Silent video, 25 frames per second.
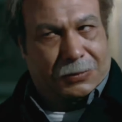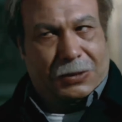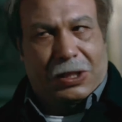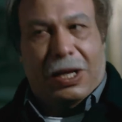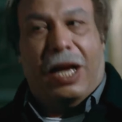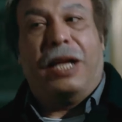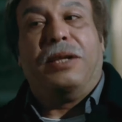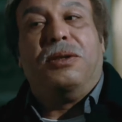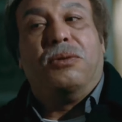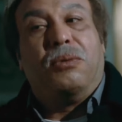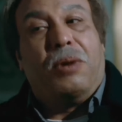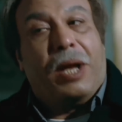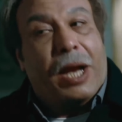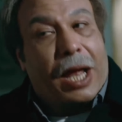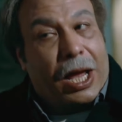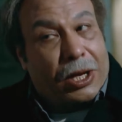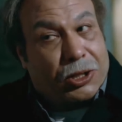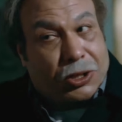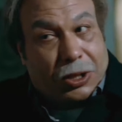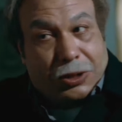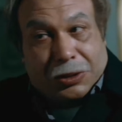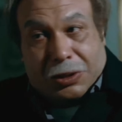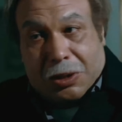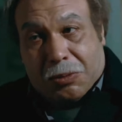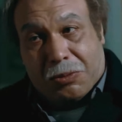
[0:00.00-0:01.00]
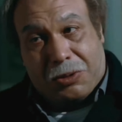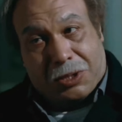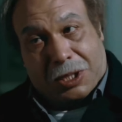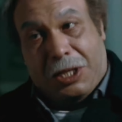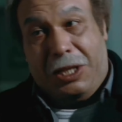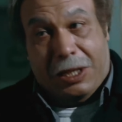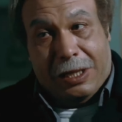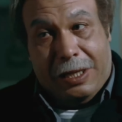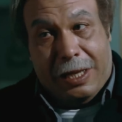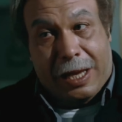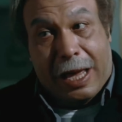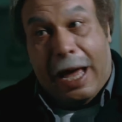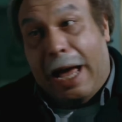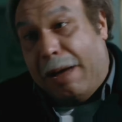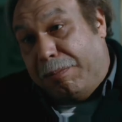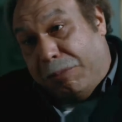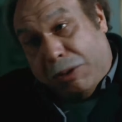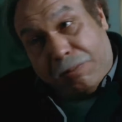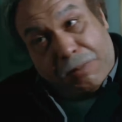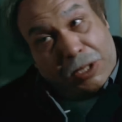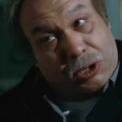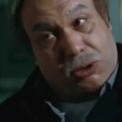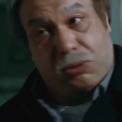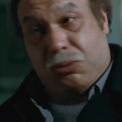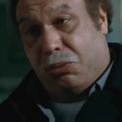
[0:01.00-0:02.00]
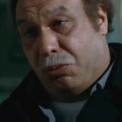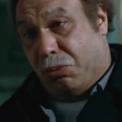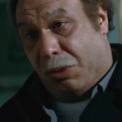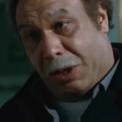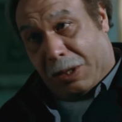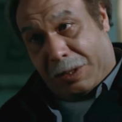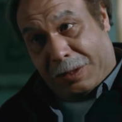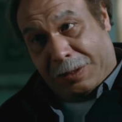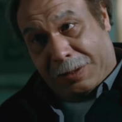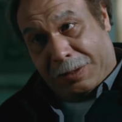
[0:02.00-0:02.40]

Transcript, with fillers: يعني وأنا عشان توصيل هعمل مشروع